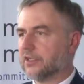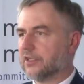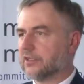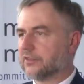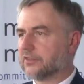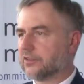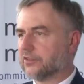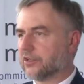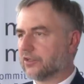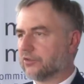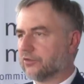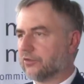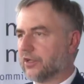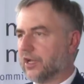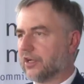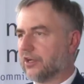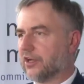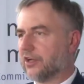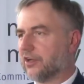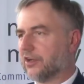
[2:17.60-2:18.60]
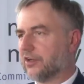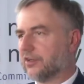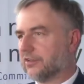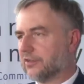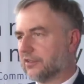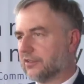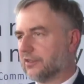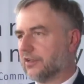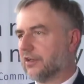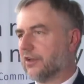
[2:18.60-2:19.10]
e, co do którego
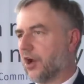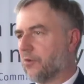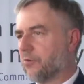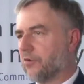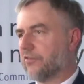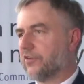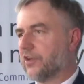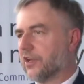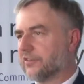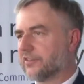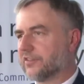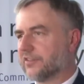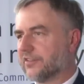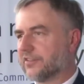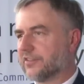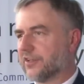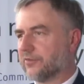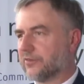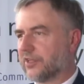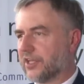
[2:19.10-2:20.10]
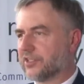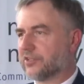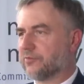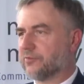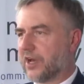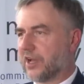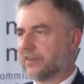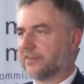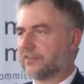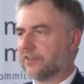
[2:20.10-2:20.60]
obowiązki są też
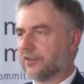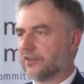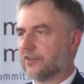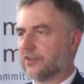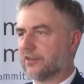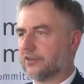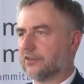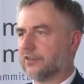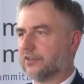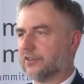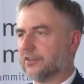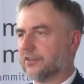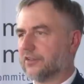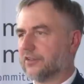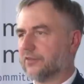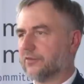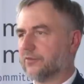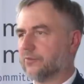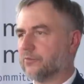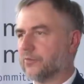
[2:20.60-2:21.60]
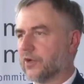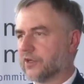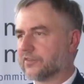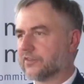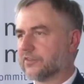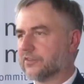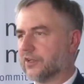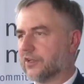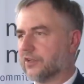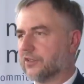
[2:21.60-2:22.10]
bardzo e,
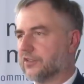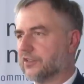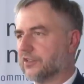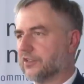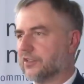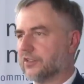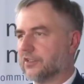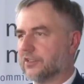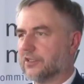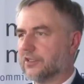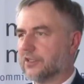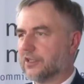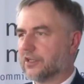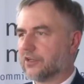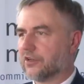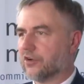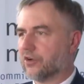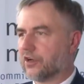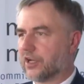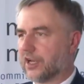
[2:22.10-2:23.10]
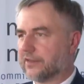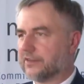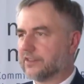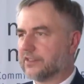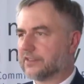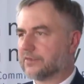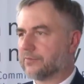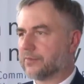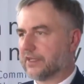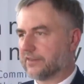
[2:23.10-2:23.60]
mocno i
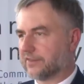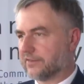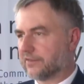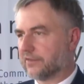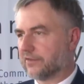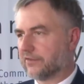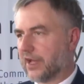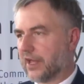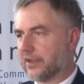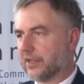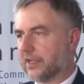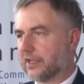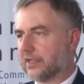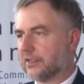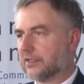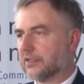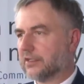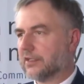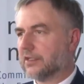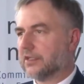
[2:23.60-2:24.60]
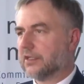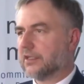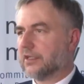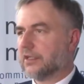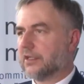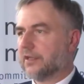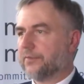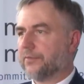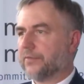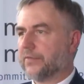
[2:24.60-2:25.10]
konkretnie sprecyzowane.
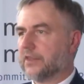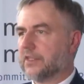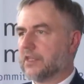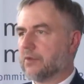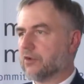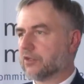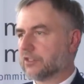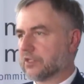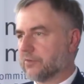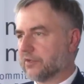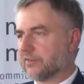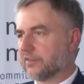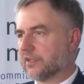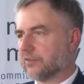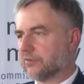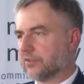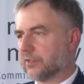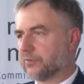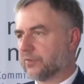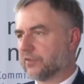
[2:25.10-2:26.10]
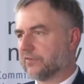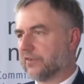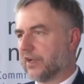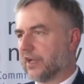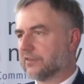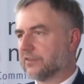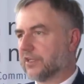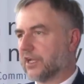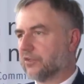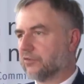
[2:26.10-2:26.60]
Nie możemy sobie tutaj
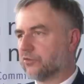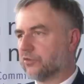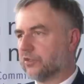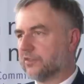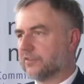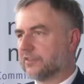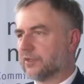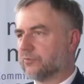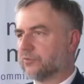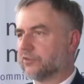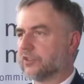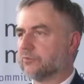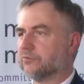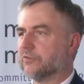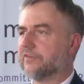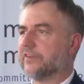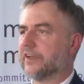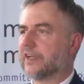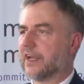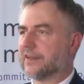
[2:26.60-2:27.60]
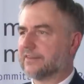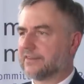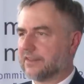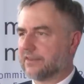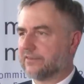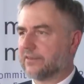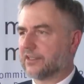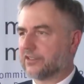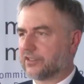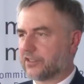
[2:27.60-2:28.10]
pozwalać na intuicję, musimy
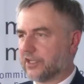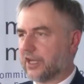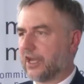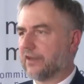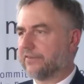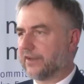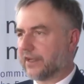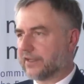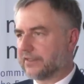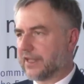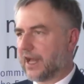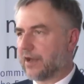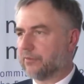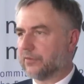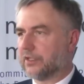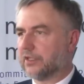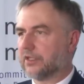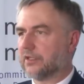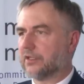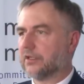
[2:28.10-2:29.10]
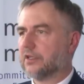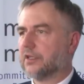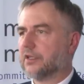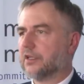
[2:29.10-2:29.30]
wykazywać się efektami